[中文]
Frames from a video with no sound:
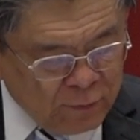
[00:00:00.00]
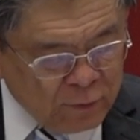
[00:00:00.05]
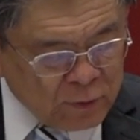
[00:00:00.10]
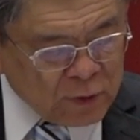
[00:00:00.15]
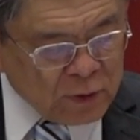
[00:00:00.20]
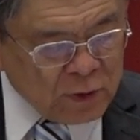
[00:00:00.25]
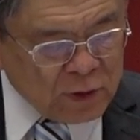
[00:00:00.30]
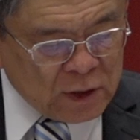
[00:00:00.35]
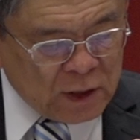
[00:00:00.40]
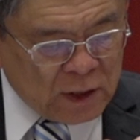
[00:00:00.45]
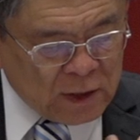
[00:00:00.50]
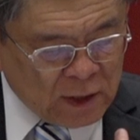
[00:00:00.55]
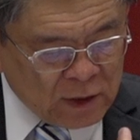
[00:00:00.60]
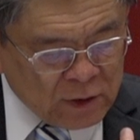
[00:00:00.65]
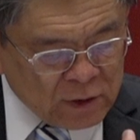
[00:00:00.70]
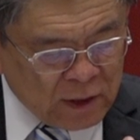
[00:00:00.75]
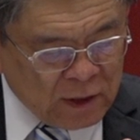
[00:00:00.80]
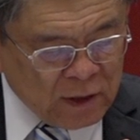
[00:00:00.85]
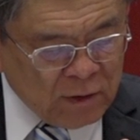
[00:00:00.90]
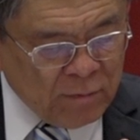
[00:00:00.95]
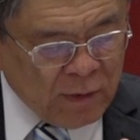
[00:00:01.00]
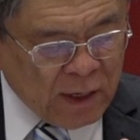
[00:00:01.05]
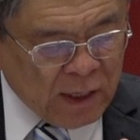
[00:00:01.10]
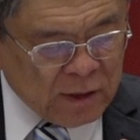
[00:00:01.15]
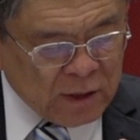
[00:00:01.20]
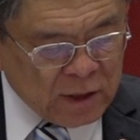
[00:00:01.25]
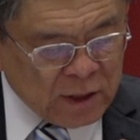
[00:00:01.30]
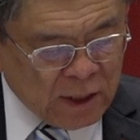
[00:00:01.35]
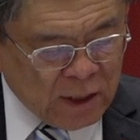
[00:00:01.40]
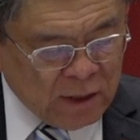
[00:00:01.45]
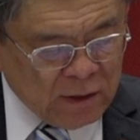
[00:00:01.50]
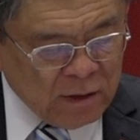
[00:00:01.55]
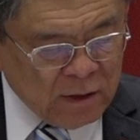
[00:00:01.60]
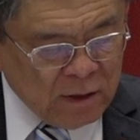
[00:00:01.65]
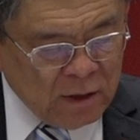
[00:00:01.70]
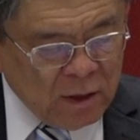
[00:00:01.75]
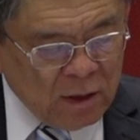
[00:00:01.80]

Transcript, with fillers: 服自己在神的面前，